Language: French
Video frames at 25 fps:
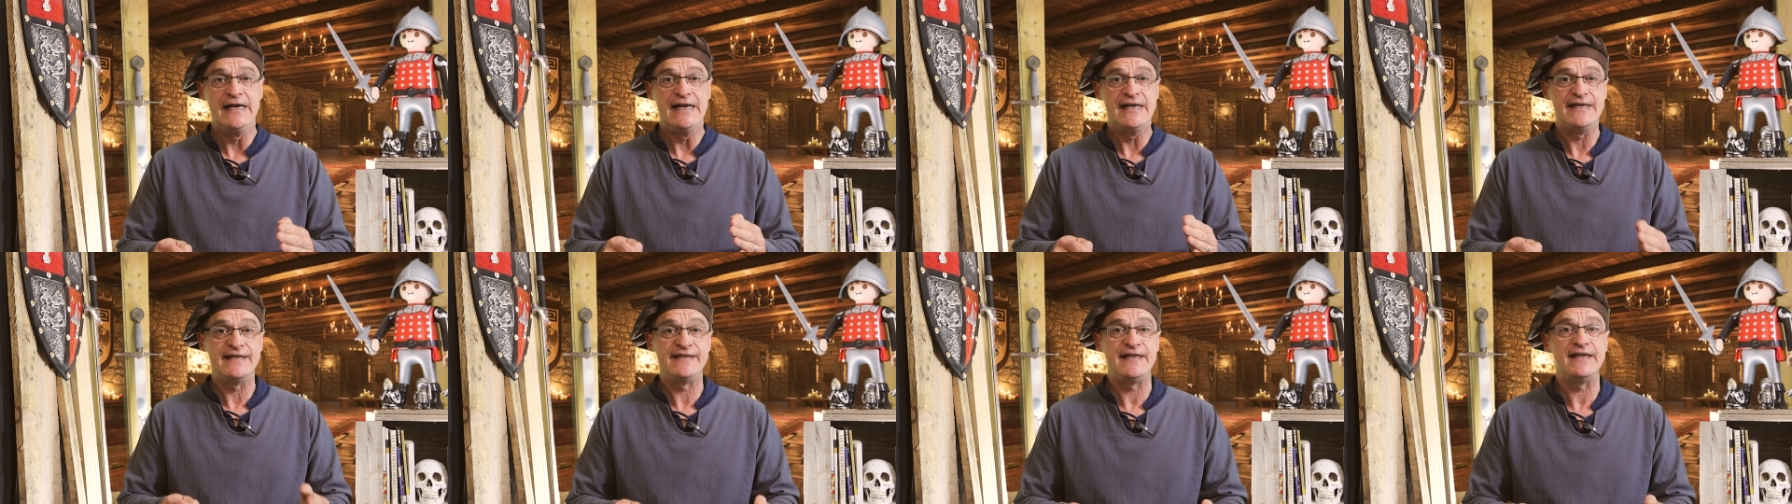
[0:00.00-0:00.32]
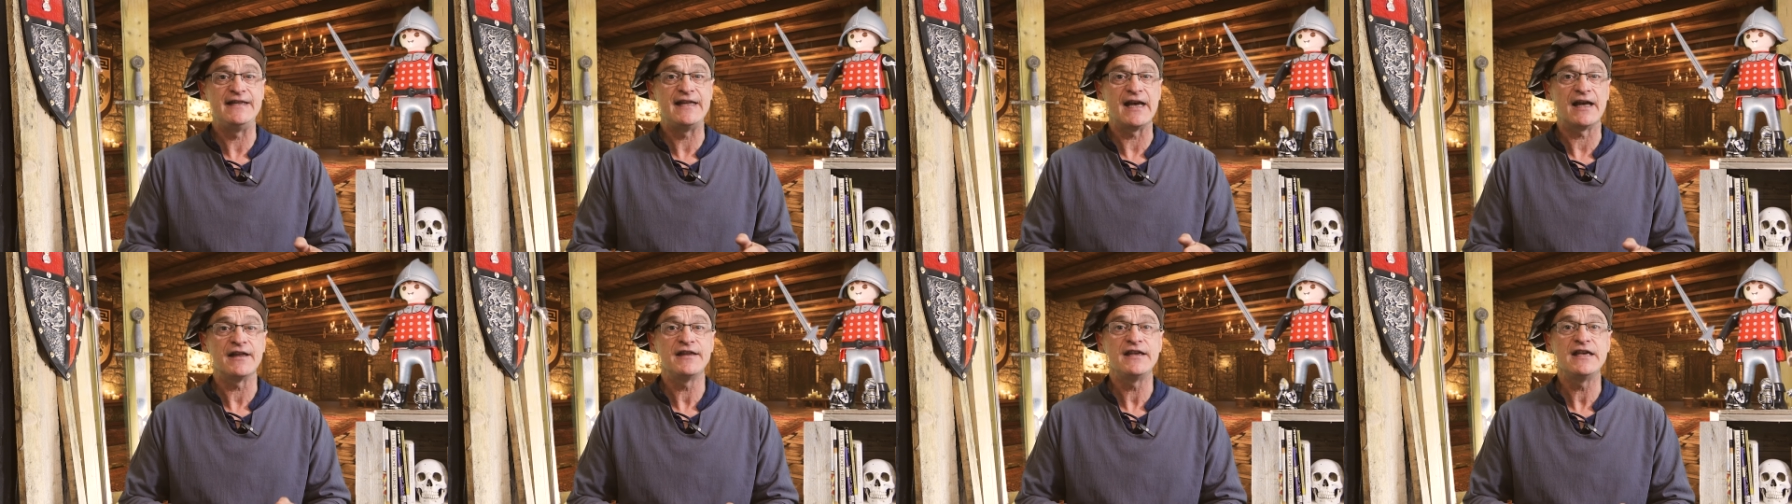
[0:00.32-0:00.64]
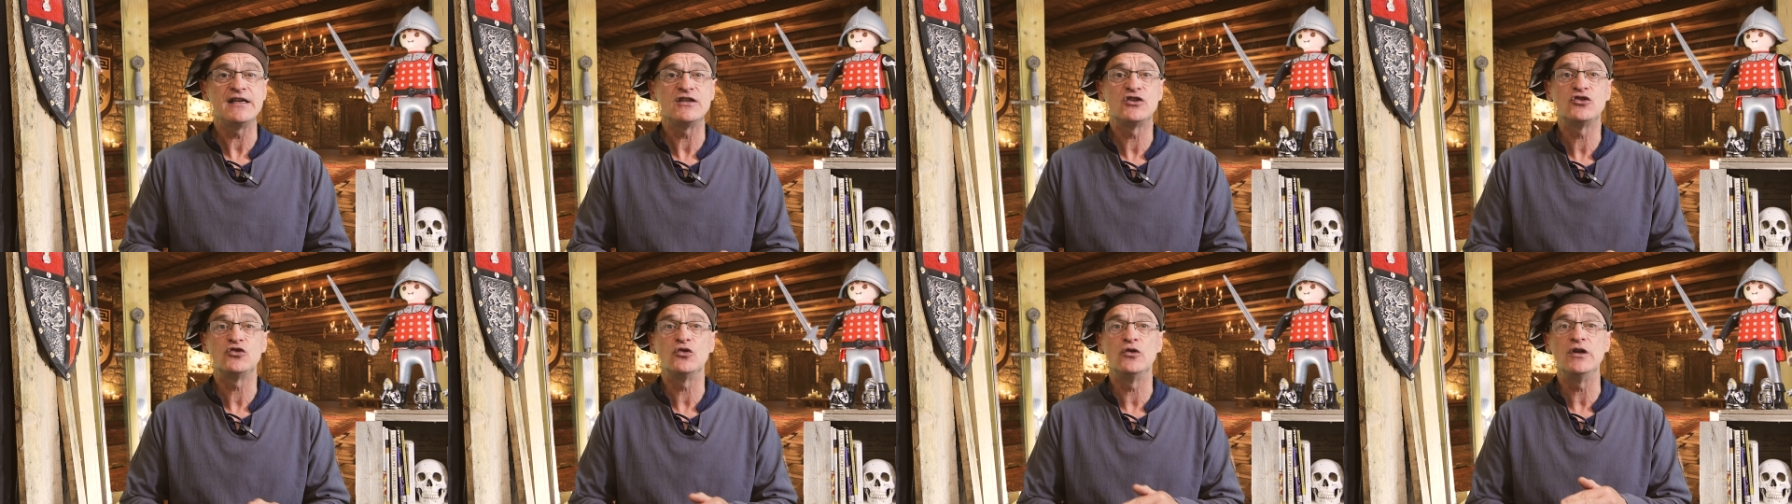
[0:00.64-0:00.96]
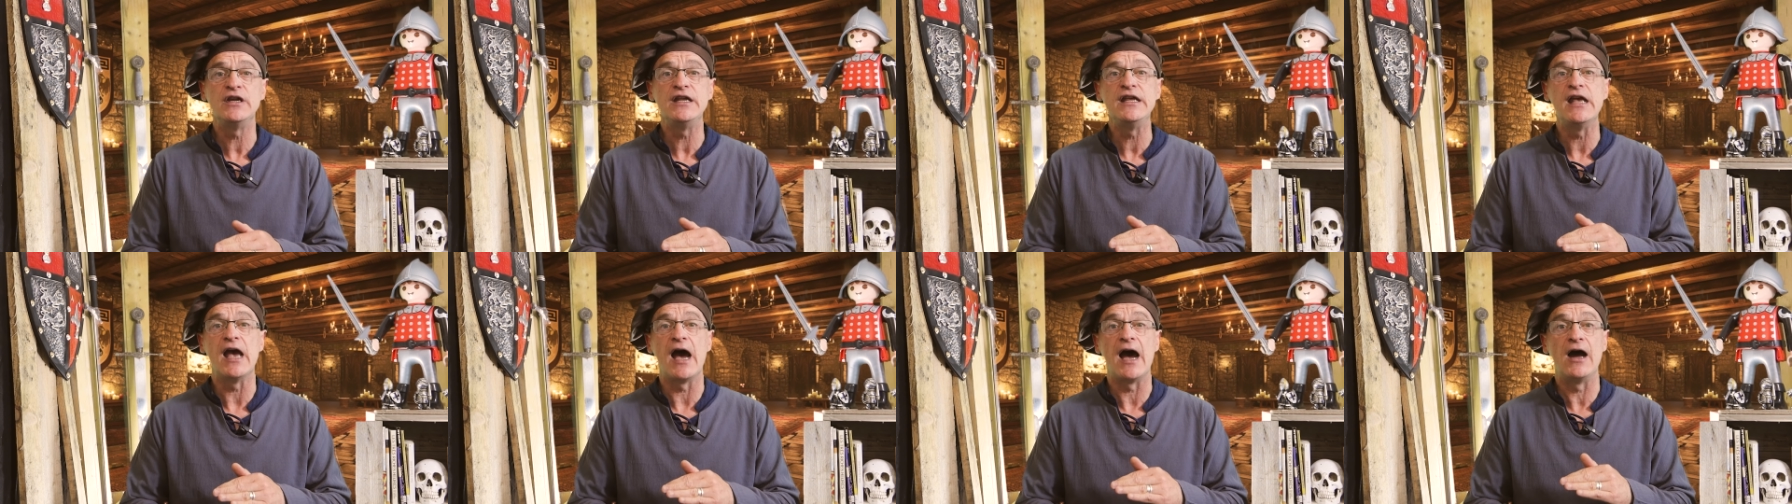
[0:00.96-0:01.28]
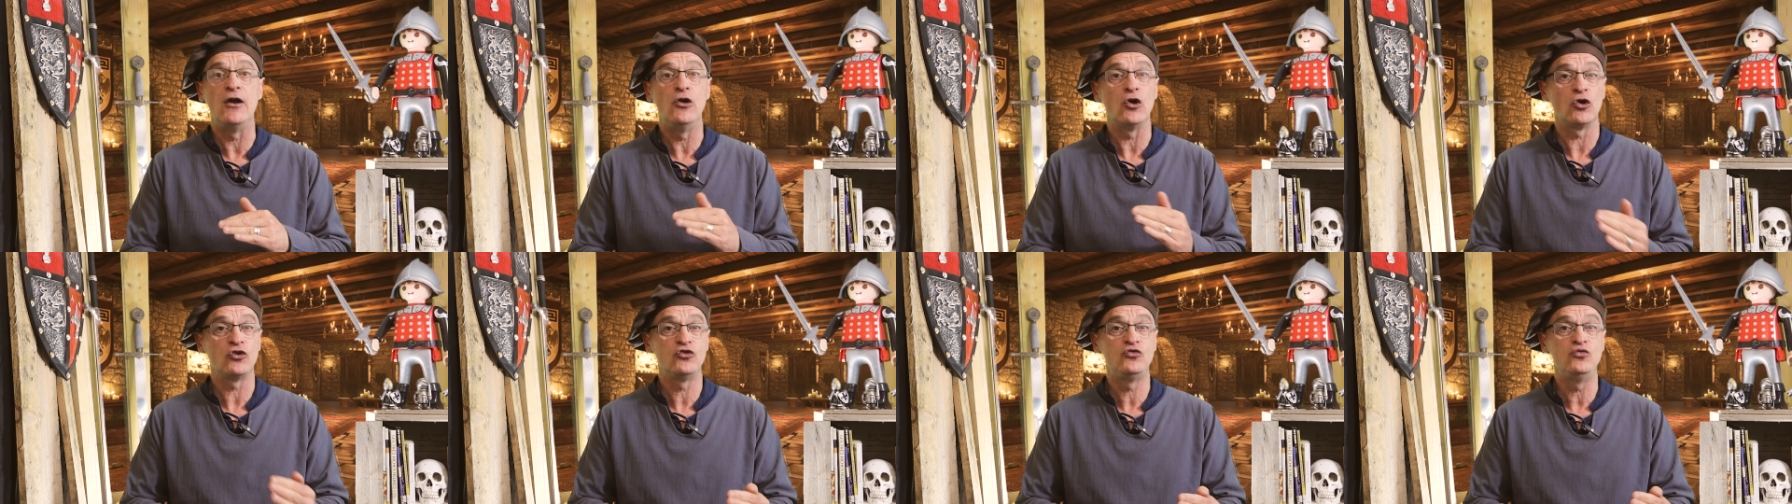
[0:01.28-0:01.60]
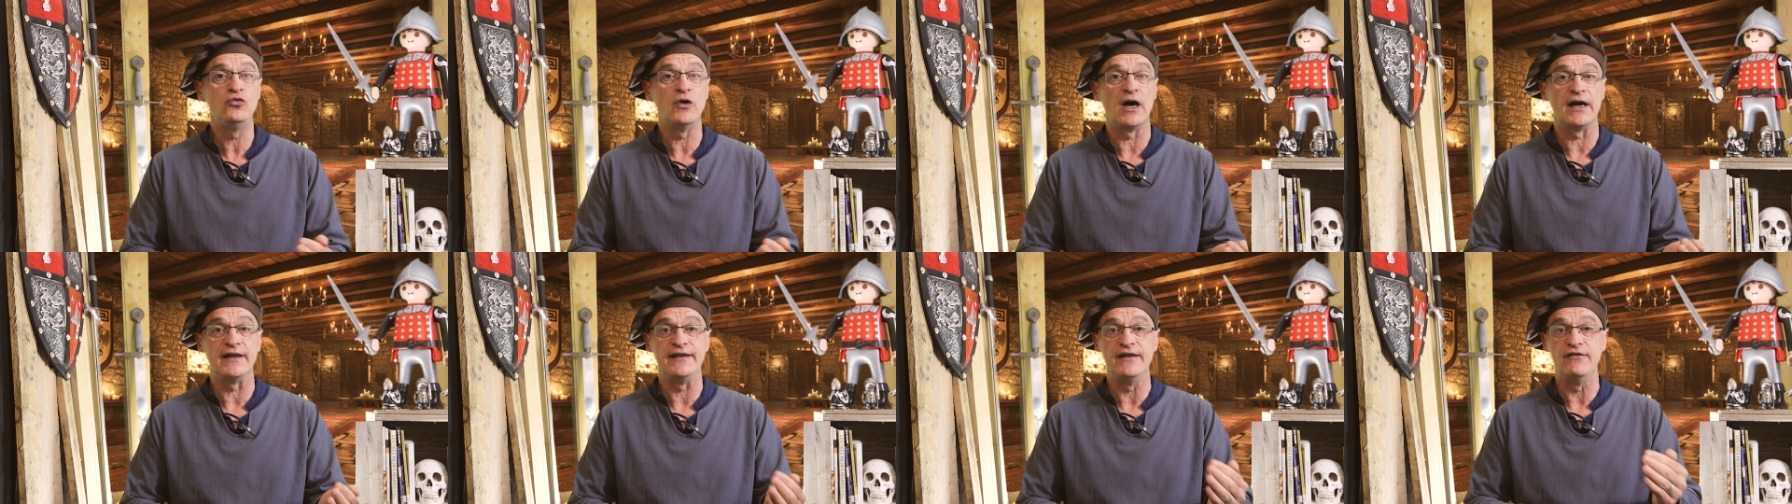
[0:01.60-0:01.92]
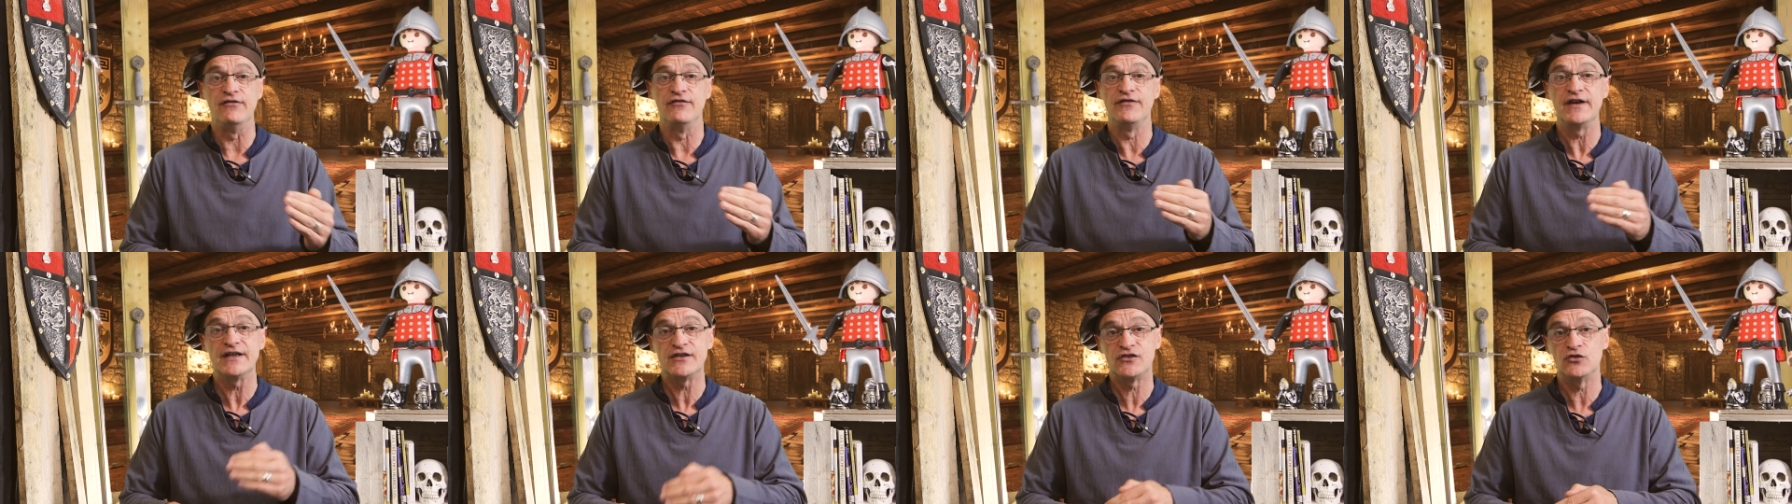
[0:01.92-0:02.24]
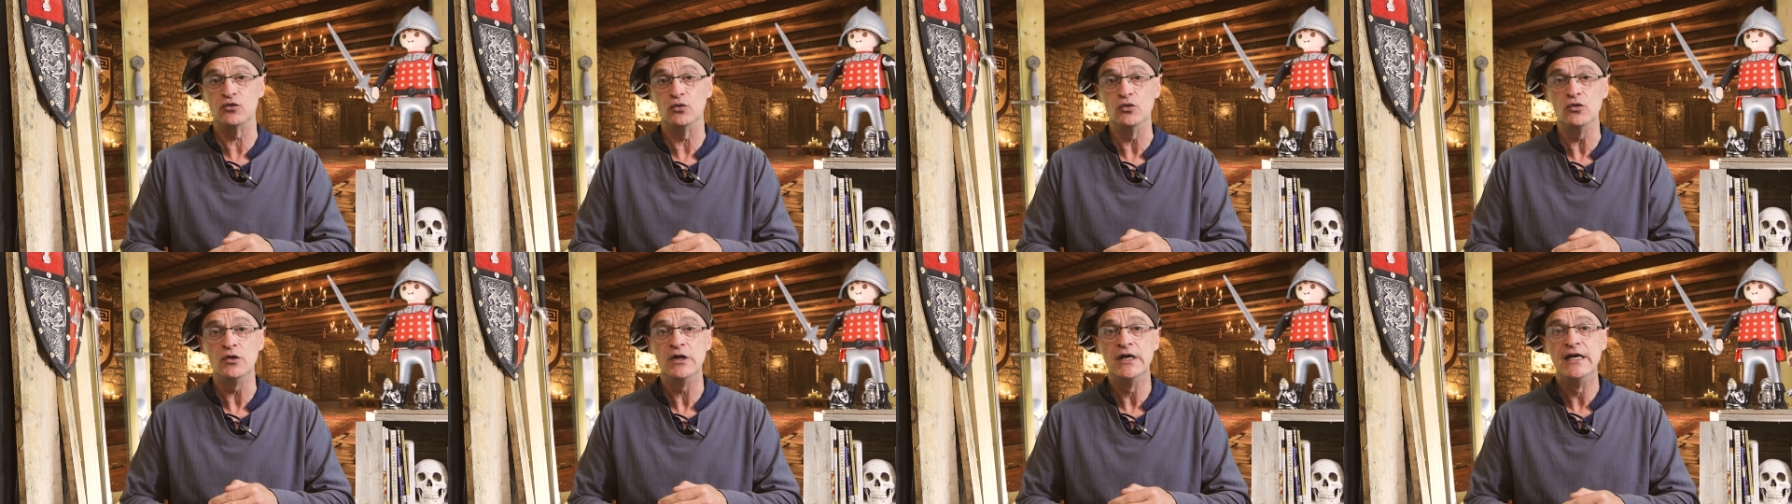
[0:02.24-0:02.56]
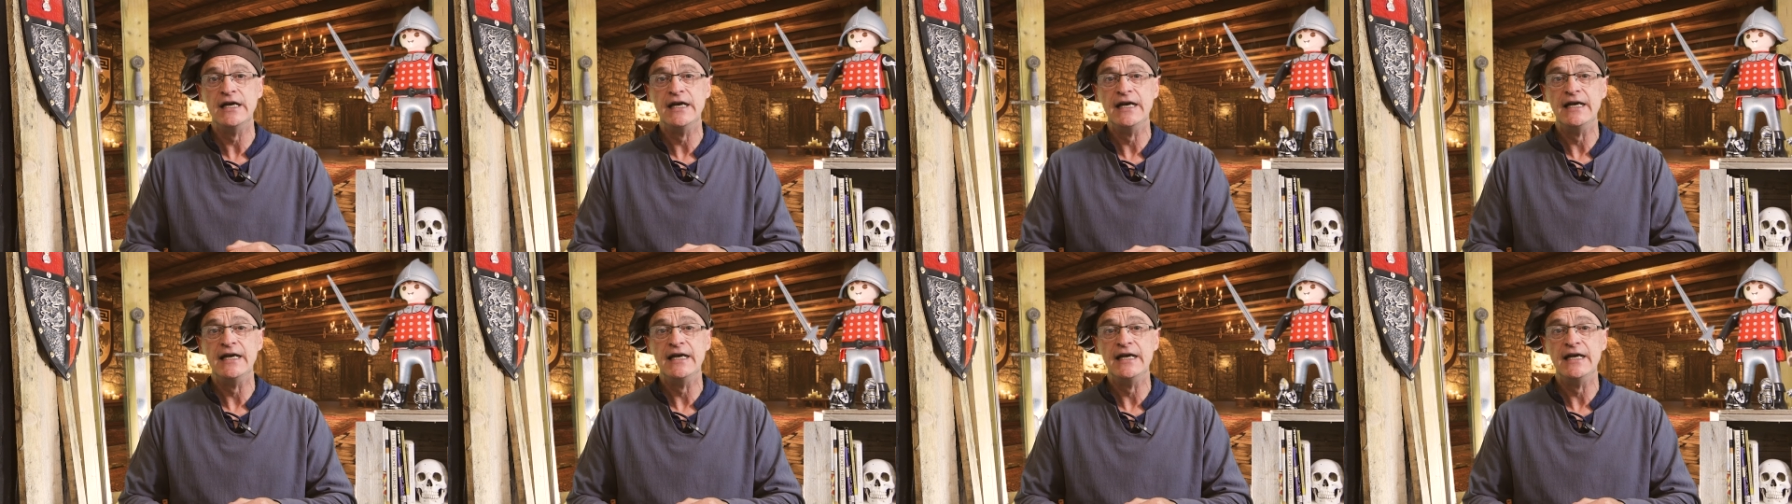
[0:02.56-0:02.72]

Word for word: Ces derniers se lient à leur tour à des vassaux